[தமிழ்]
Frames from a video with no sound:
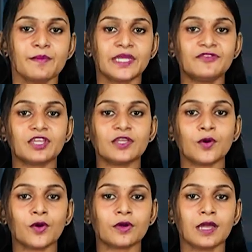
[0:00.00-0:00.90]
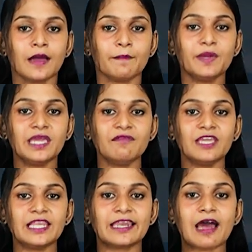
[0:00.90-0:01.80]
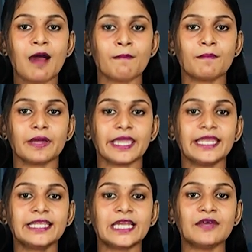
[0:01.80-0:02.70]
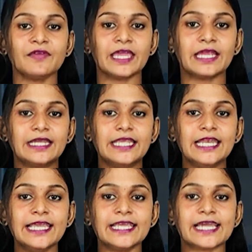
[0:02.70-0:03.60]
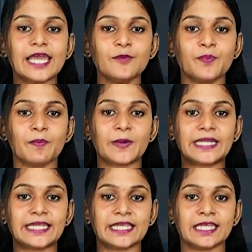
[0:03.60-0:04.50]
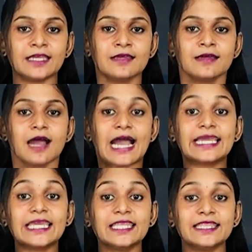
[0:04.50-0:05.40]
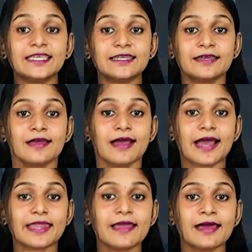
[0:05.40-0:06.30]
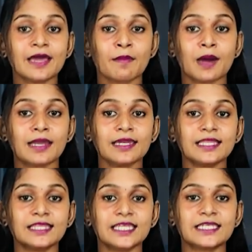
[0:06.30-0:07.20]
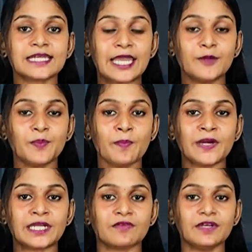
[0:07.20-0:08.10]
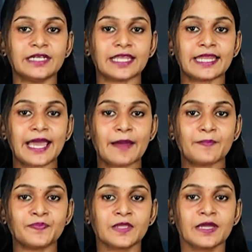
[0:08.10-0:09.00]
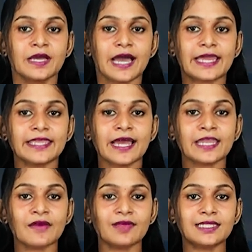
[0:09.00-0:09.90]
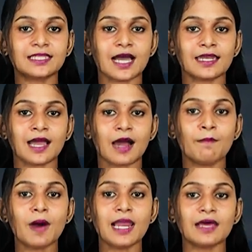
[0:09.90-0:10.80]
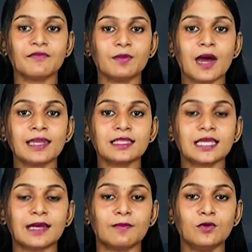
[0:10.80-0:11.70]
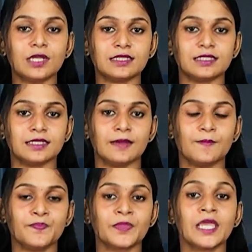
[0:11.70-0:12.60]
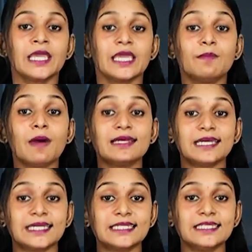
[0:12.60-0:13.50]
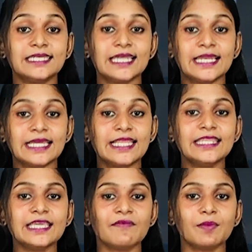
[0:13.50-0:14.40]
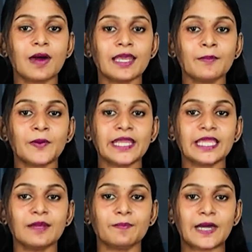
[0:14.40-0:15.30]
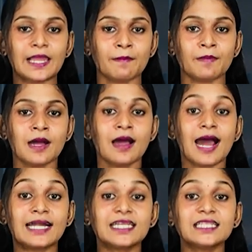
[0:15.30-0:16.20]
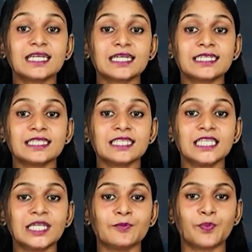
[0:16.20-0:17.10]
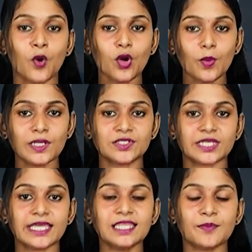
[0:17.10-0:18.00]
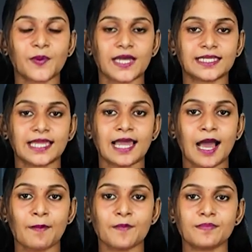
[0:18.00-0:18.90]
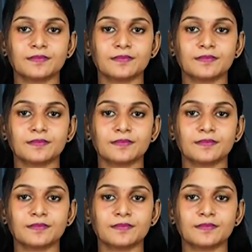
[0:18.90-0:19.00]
மெட்டையோர் பி வி ராம் ஏற்கனவே டில்லிக்கு அனுப்பப்பட்டு அங்கிருந்து ஹரியானா மாநிலத்திற்கு அனுப்பப்பட்டு விட்டன ஹரியானாவில் தான் அம்பாலா விமானத்தளம் உள்ளது இம்மாத இறுதியில் இந்திய விமானப்படையின் பலம் அடுத்த கட்டத்திற்கு போகும் என்று எதிர்பார்க்கலாம்